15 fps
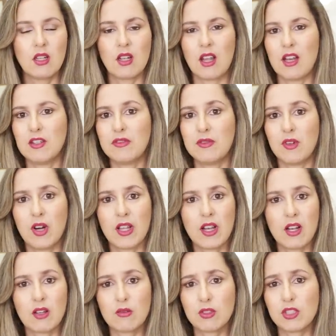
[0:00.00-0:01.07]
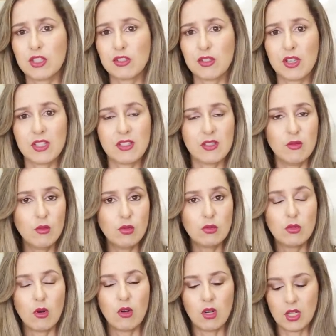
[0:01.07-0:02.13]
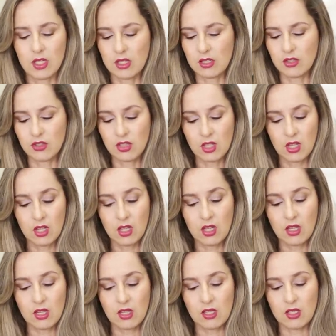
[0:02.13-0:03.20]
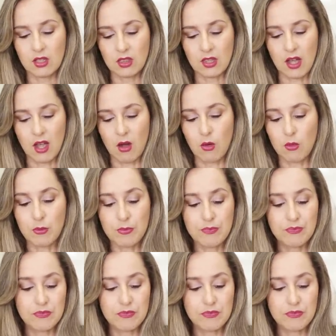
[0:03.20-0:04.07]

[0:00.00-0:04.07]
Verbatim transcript: lá fora ela custa só 5 dólares e tal.